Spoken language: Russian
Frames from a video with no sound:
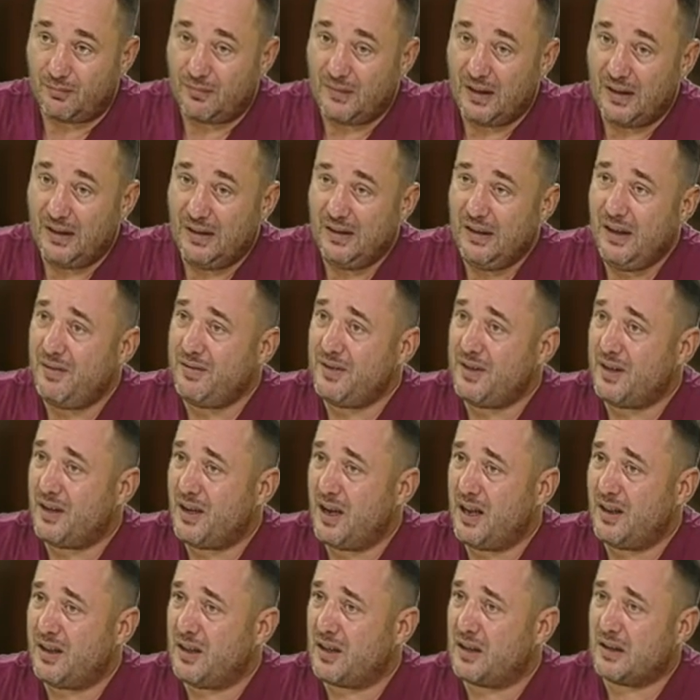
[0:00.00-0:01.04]

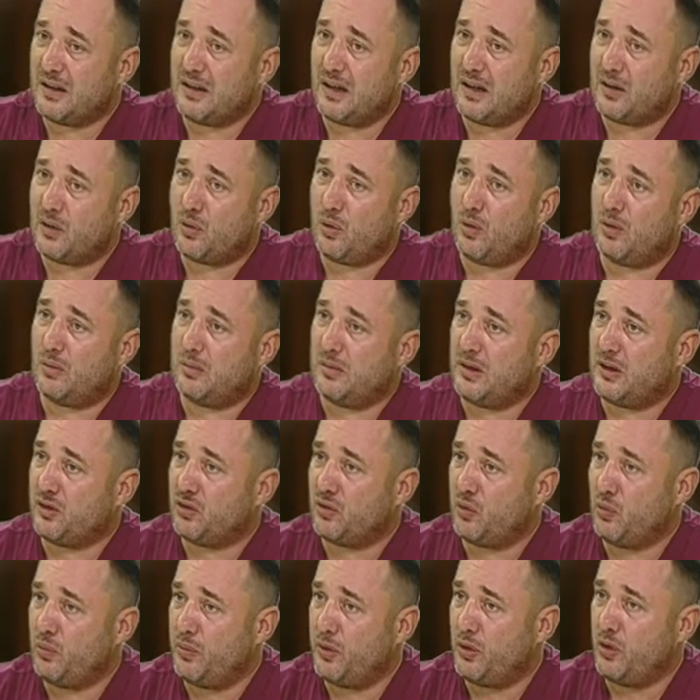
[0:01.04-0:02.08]
Невзирая на, на то,
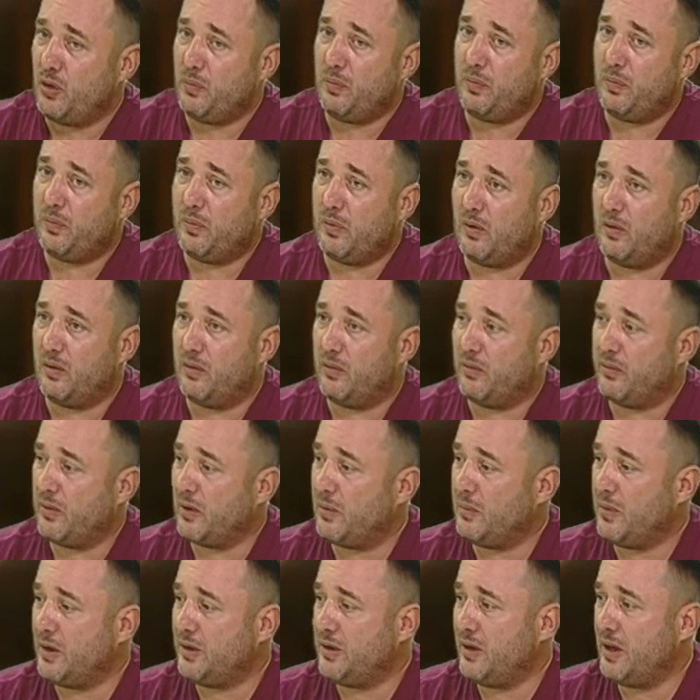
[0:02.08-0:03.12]
даже уберем э,
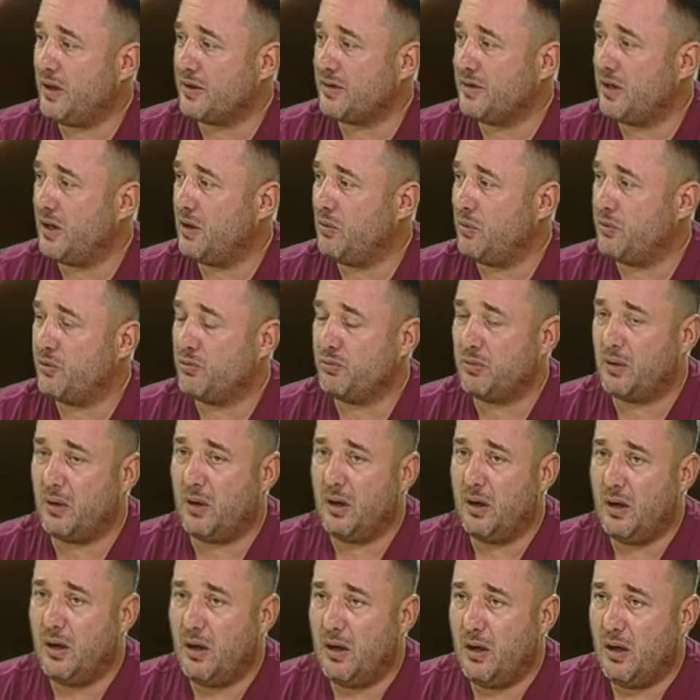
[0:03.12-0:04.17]
формат, я знаю, в
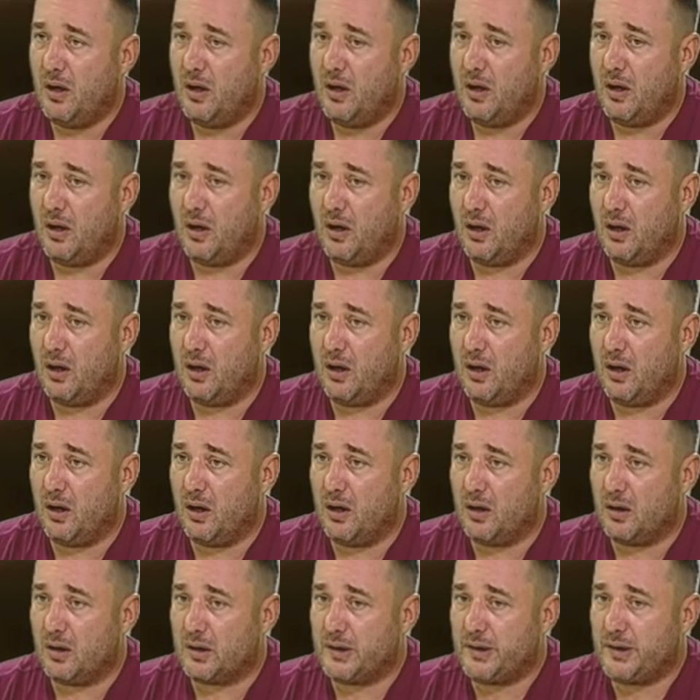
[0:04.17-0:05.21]
общем-то,
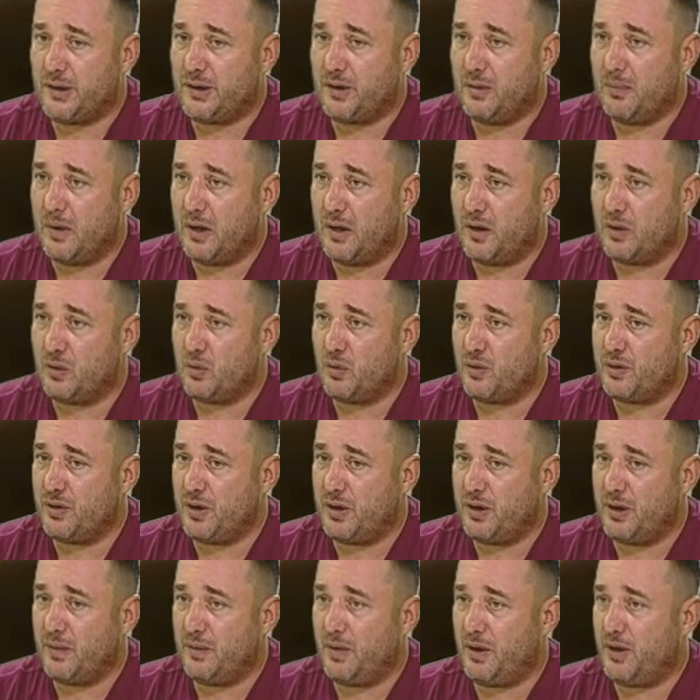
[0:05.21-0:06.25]
э, среди моих
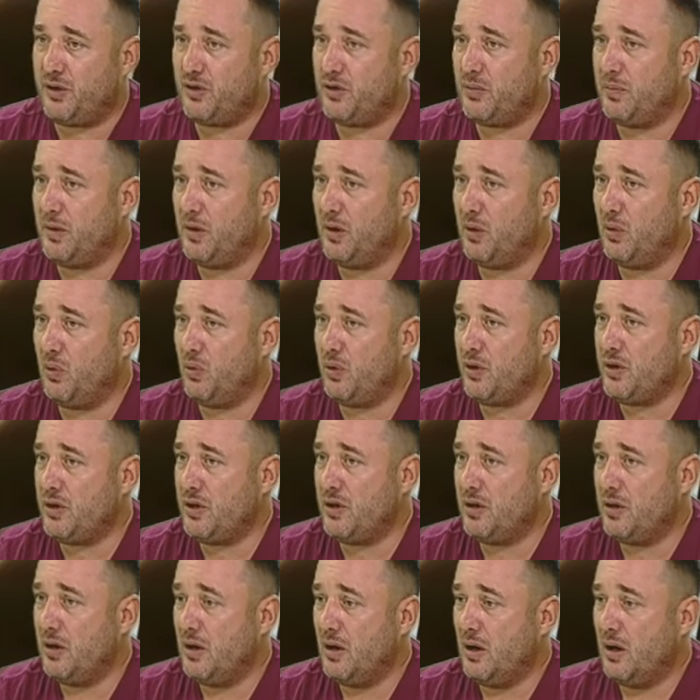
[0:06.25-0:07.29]
друзей и товарищей были
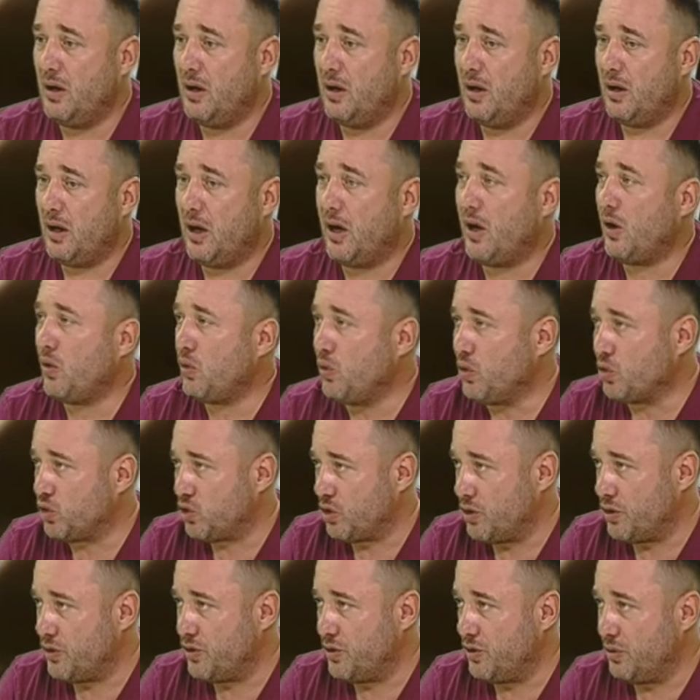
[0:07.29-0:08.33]
очень
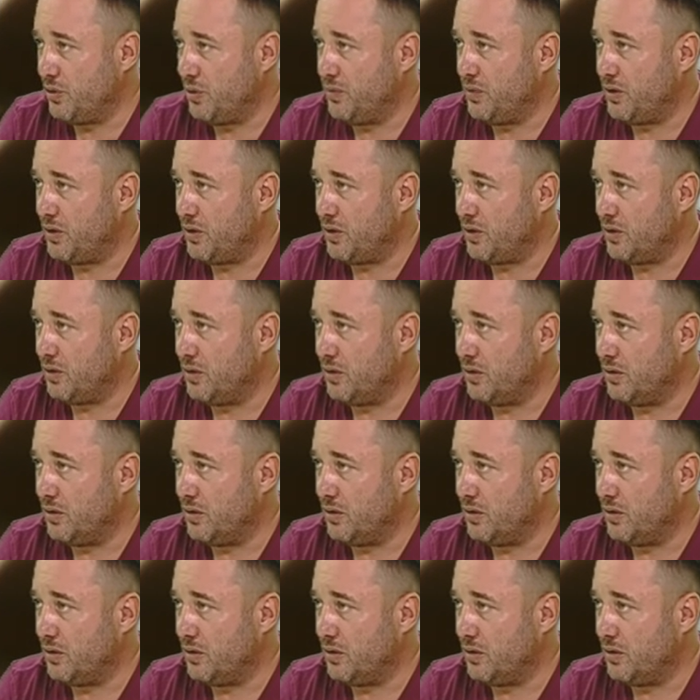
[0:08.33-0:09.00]
хорошие чиновники